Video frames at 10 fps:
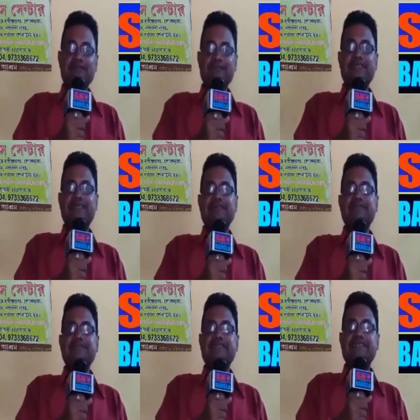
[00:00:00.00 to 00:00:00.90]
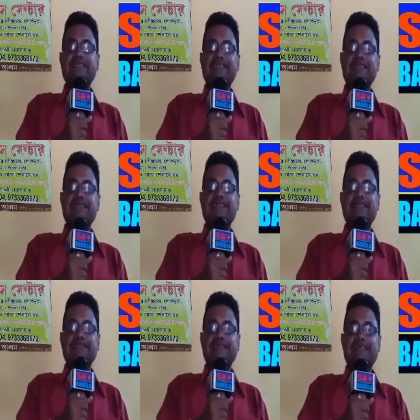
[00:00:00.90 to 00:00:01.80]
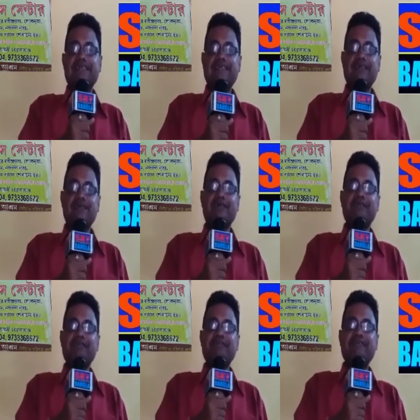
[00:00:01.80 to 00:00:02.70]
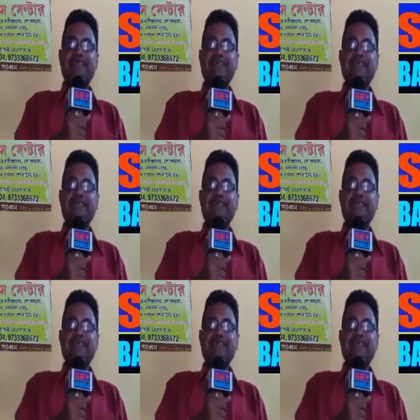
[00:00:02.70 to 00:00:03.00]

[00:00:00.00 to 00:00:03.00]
অসহায় অবস্থায় দিন কাটাচ্ছে খবর পেয়ে